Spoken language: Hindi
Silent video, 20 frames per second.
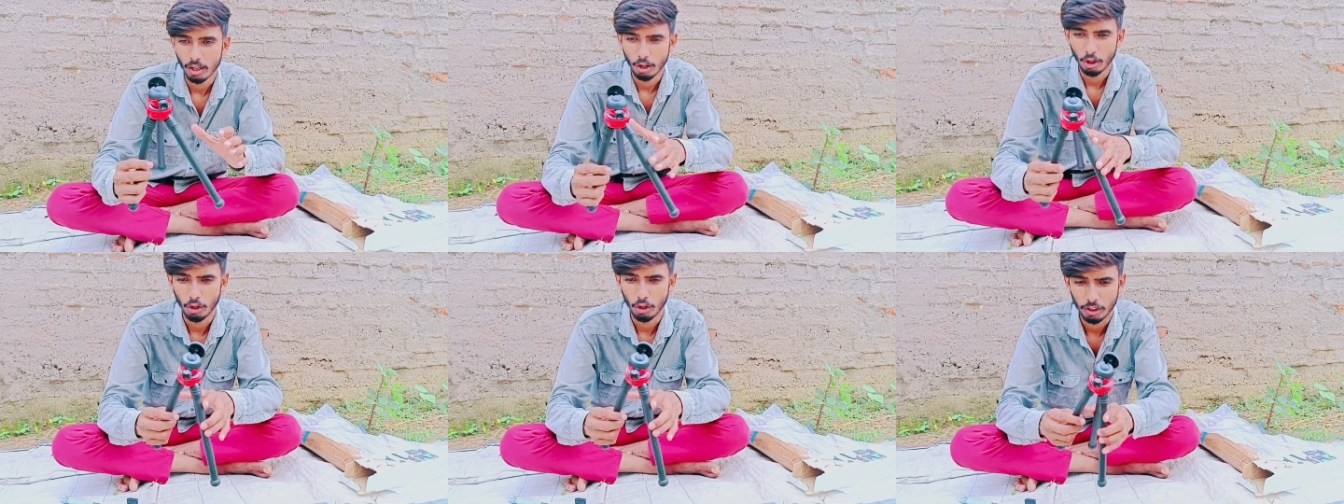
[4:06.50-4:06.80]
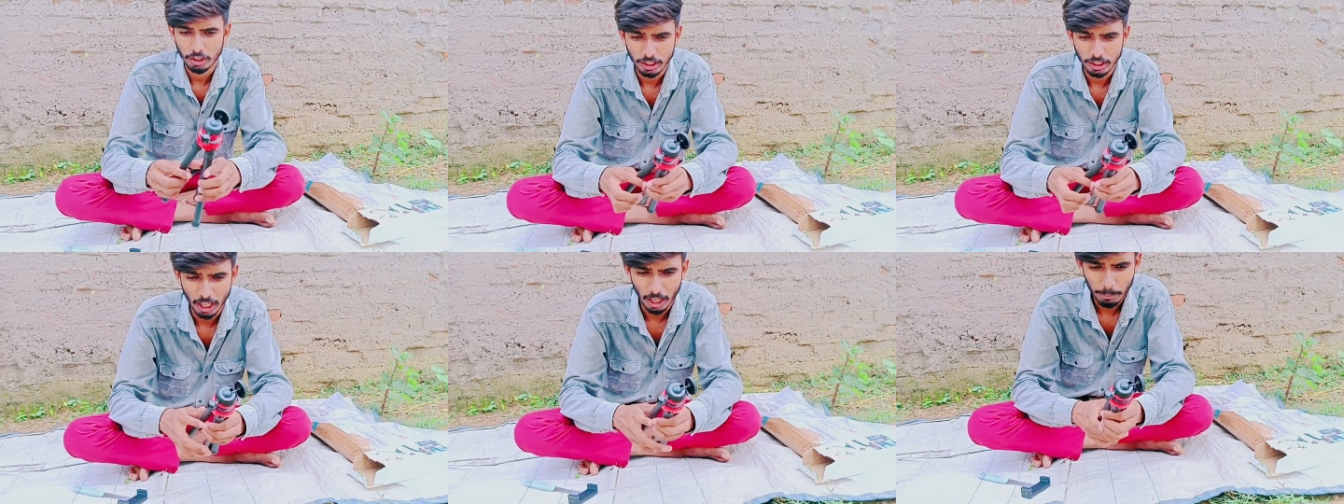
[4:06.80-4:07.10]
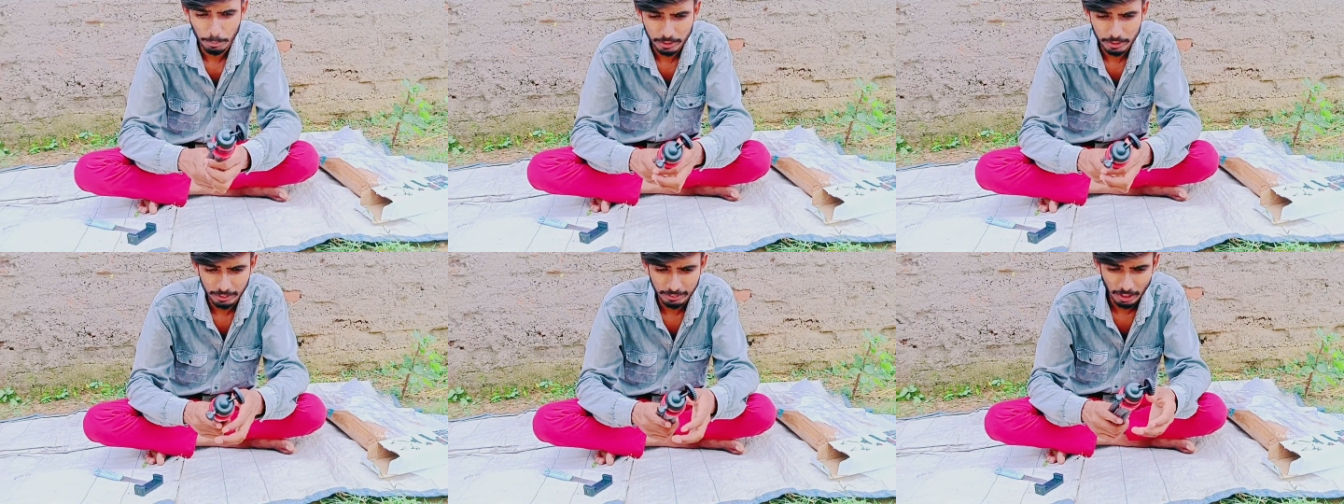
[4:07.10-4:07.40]
और यहाँ
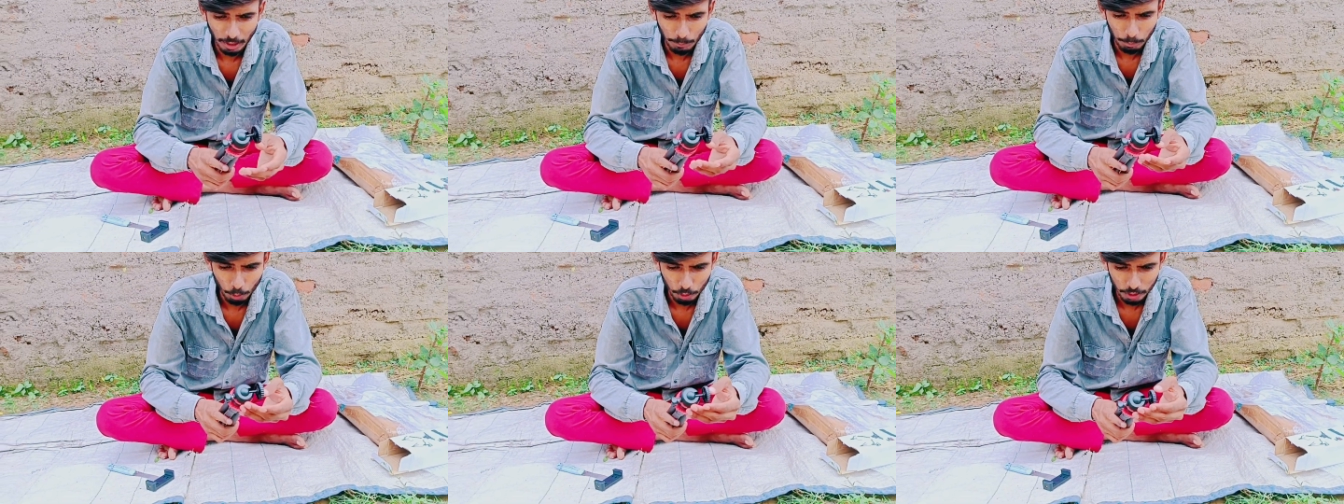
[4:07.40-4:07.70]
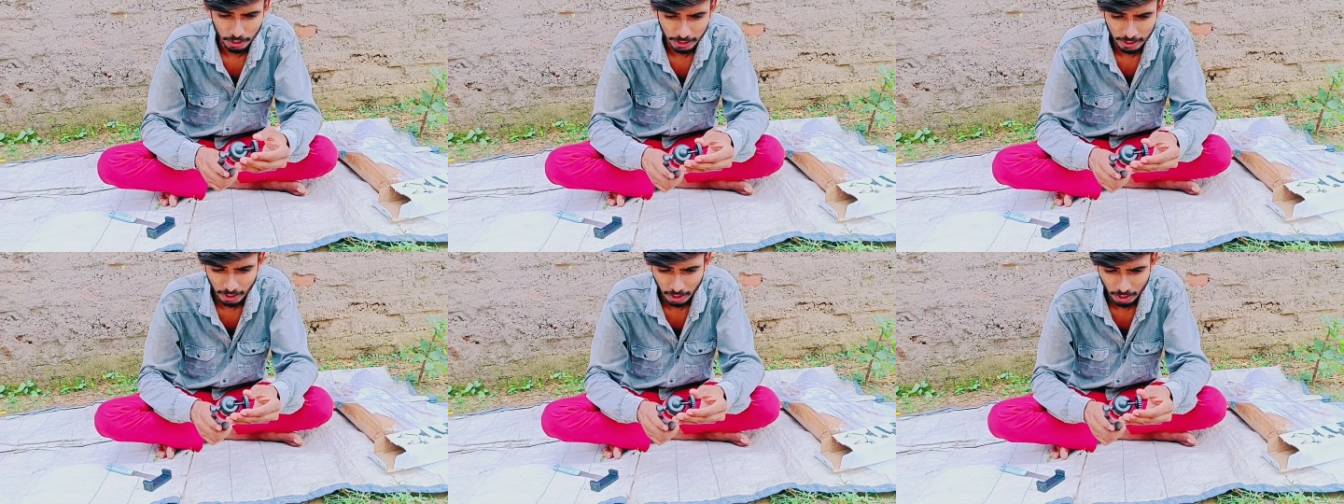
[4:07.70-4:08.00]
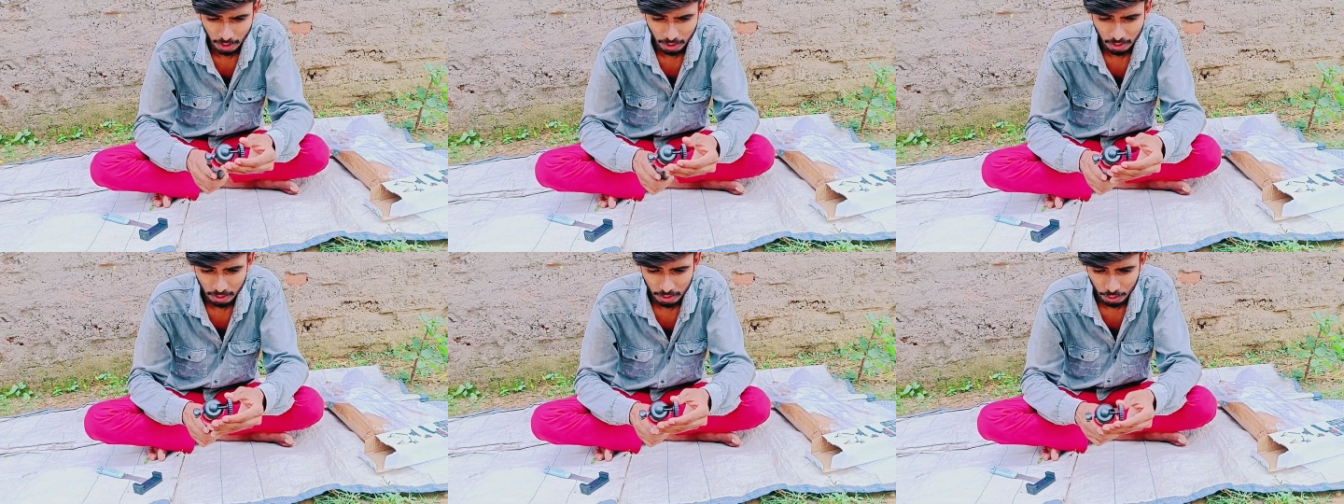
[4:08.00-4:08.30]
पे जैसे आप लोग
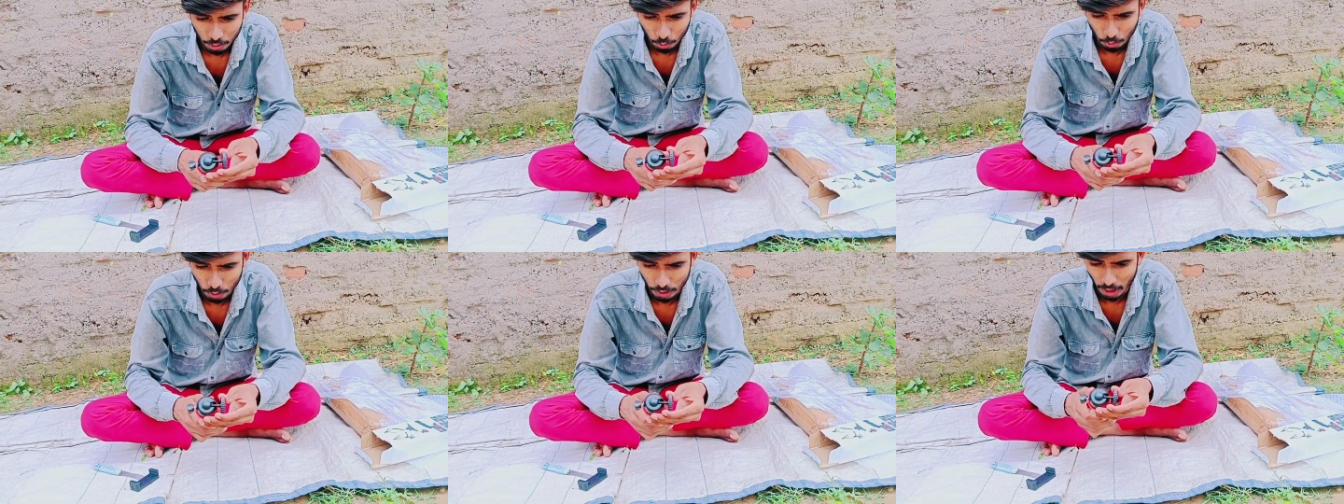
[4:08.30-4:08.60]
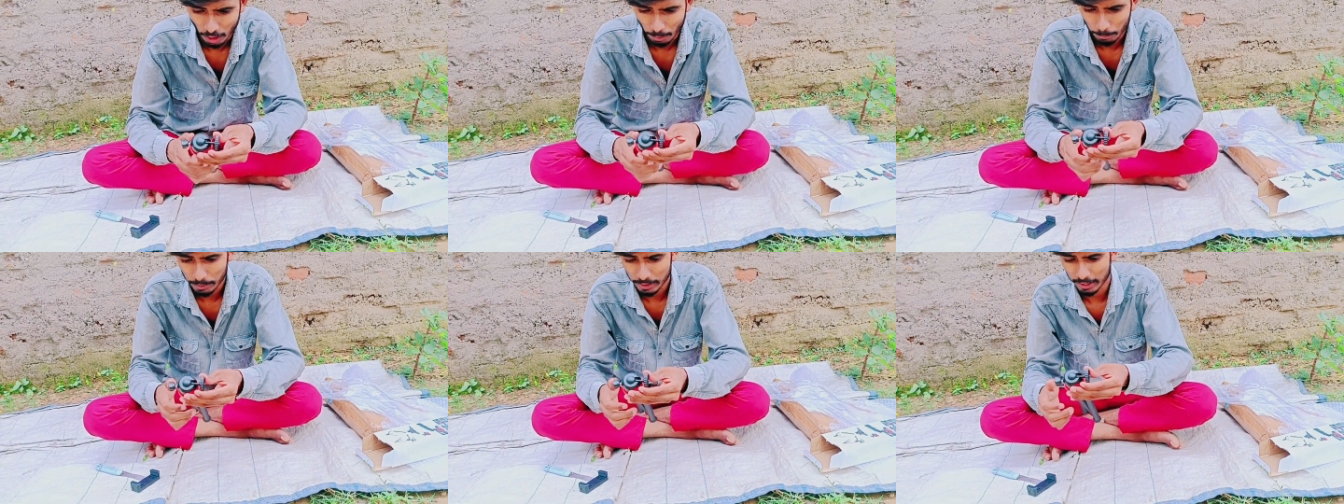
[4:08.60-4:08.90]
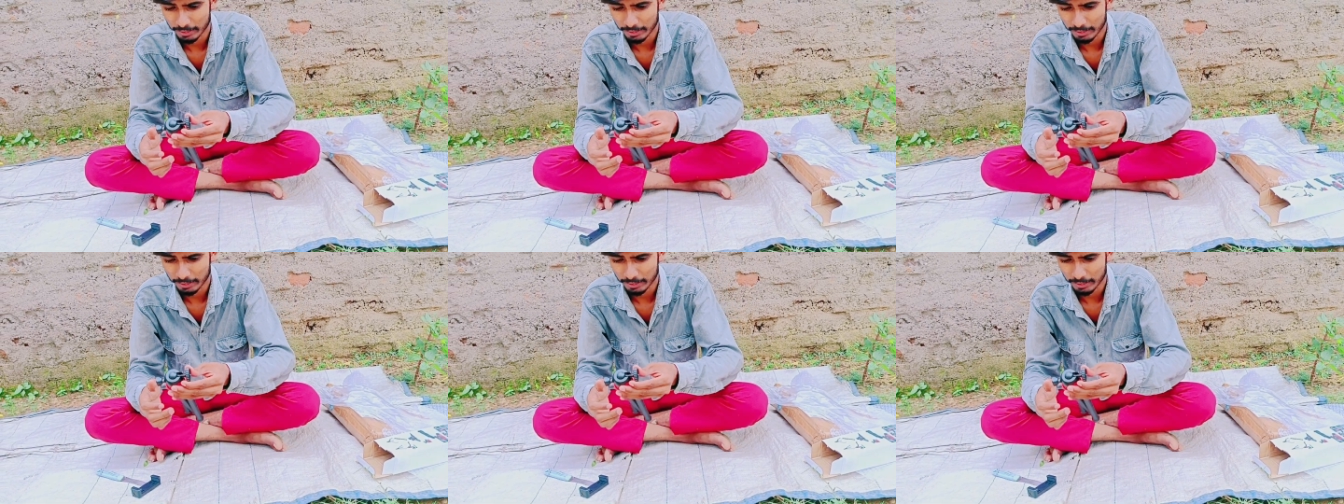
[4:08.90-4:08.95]
देखिएगा तो यहाँ पे